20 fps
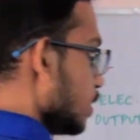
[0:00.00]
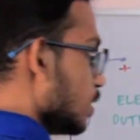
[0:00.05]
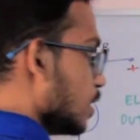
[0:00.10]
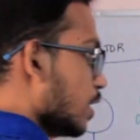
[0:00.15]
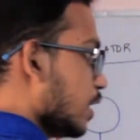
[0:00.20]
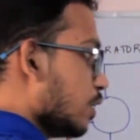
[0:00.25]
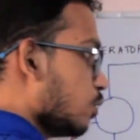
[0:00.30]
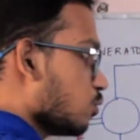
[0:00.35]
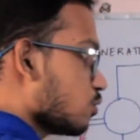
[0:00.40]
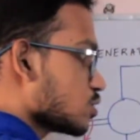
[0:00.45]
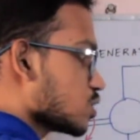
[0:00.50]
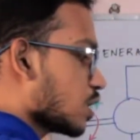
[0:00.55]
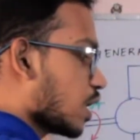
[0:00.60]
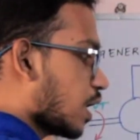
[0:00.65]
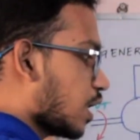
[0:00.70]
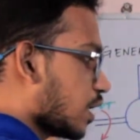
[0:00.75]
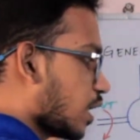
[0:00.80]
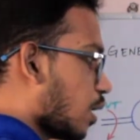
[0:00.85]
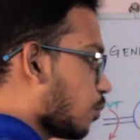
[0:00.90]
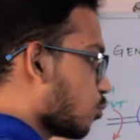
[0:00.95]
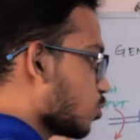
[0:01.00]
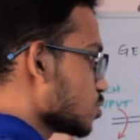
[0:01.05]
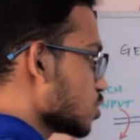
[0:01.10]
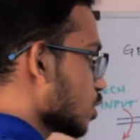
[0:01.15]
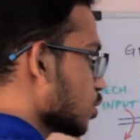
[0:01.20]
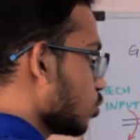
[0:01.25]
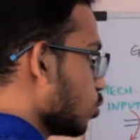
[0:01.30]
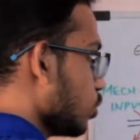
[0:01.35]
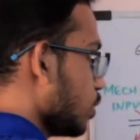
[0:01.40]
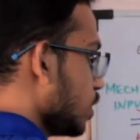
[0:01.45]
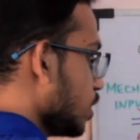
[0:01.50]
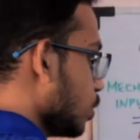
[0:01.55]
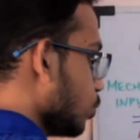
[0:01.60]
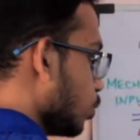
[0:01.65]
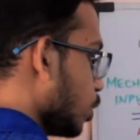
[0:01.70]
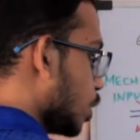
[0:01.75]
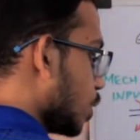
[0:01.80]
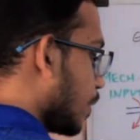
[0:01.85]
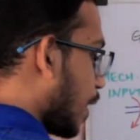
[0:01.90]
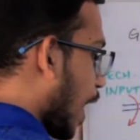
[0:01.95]
இதில் இன்னொரு விஷயம் நல்ல ஞாபகம் வச்சுக்கணும்
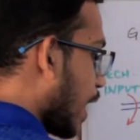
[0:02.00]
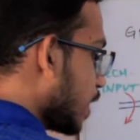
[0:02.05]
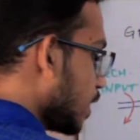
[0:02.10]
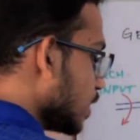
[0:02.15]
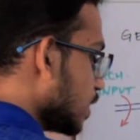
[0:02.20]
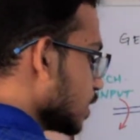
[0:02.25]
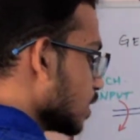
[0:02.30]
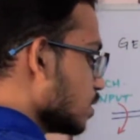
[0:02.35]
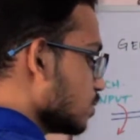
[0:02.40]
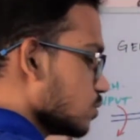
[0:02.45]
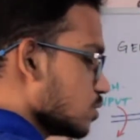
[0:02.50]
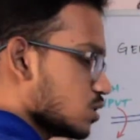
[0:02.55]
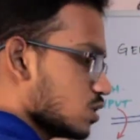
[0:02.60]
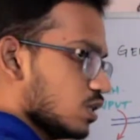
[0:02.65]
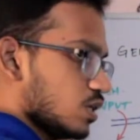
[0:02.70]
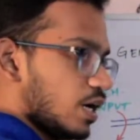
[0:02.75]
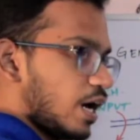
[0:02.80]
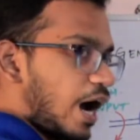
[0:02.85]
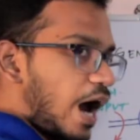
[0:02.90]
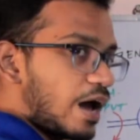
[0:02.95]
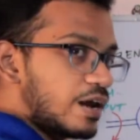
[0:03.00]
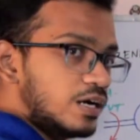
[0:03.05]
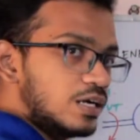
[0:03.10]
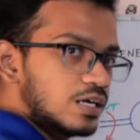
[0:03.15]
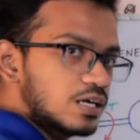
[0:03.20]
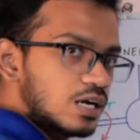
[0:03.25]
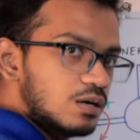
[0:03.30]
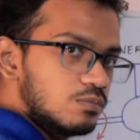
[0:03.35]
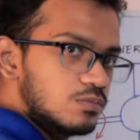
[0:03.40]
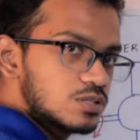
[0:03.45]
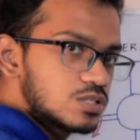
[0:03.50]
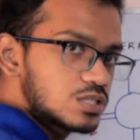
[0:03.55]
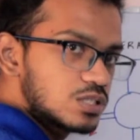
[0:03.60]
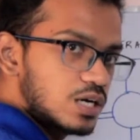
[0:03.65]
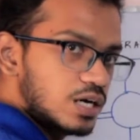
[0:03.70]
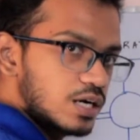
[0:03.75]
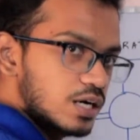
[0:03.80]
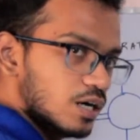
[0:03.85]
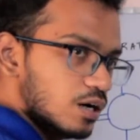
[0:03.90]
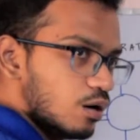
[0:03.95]
இதுவும் இதுவும் ஐடென்டிக்கல் மிஷின் ஐடென்டிக்கல்
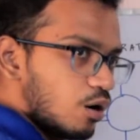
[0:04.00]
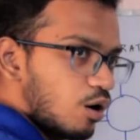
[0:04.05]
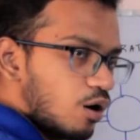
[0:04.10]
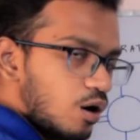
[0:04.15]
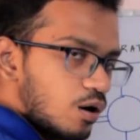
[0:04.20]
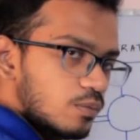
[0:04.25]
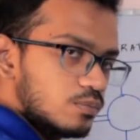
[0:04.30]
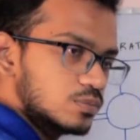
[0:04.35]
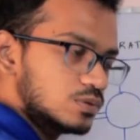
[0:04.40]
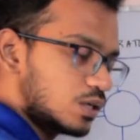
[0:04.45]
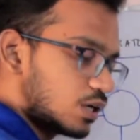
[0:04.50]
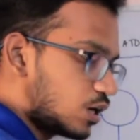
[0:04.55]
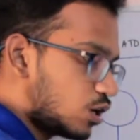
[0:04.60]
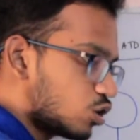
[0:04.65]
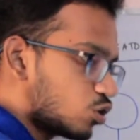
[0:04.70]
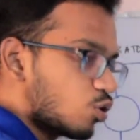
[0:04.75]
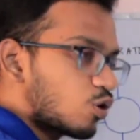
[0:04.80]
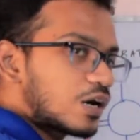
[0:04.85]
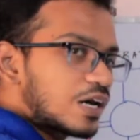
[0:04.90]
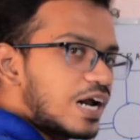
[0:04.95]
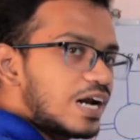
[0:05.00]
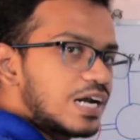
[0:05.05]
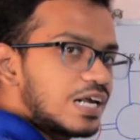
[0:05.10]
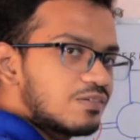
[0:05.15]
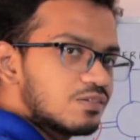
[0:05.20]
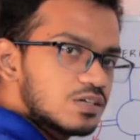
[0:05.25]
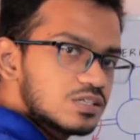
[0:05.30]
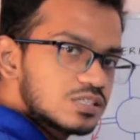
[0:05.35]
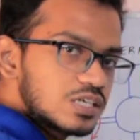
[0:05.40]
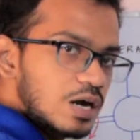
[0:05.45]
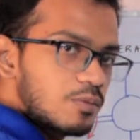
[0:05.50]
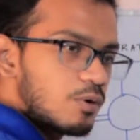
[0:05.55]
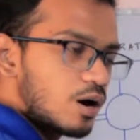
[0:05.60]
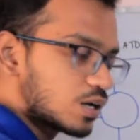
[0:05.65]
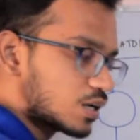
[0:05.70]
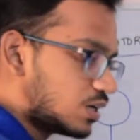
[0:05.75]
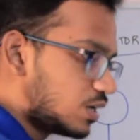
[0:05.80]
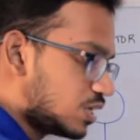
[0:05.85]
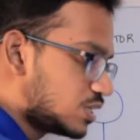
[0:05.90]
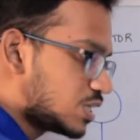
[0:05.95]
மிஷின்னா என்ன ரெண்டுக்கும் ரேட்டிங் வந்து சேமாக
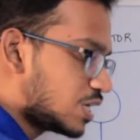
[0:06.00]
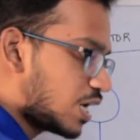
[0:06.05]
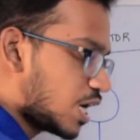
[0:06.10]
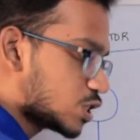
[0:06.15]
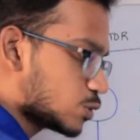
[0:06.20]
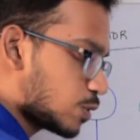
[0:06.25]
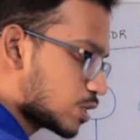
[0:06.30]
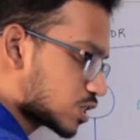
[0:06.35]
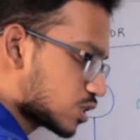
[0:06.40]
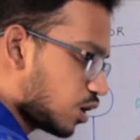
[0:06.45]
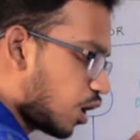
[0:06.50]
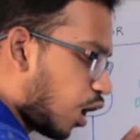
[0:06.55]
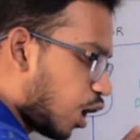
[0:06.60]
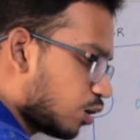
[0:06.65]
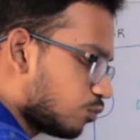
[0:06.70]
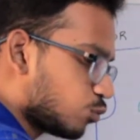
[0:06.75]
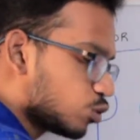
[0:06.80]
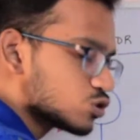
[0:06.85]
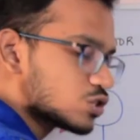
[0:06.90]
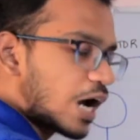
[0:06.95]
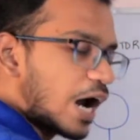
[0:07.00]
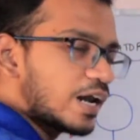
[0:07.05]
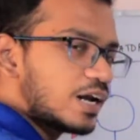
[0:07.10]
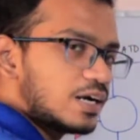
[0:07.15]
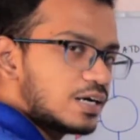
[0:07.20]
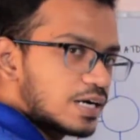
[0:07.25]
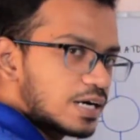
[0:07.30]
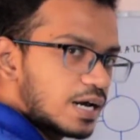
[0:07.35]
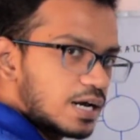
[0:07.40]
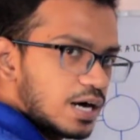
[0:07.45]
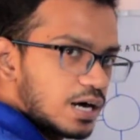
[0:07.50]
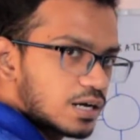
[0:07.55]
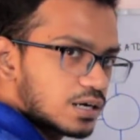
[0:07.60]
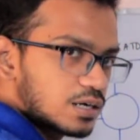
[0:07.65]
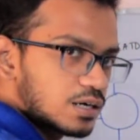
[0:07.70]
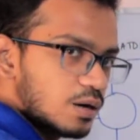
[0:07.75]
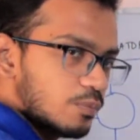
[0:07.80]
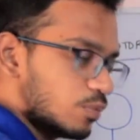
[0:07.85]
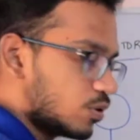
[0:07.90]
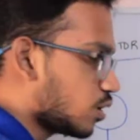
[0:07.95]
இருக்குது டிசைன் ஆஸ்பெக்ட்லாம் ஆல்மோஸ்ட் ஐடென்டிக்கலாக
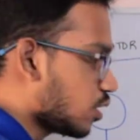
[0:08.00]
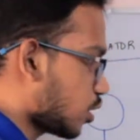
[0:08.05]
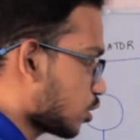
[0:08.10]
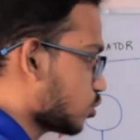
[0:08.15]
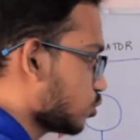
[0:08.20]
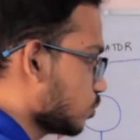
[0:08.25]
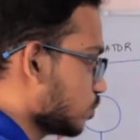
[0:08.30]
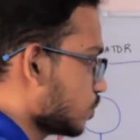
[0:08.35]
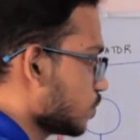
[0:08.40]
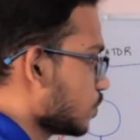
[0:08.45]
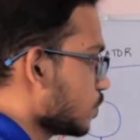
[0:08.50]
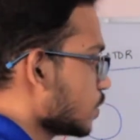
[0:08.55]
இருக்குது அப்படின்னு அர்த்தம்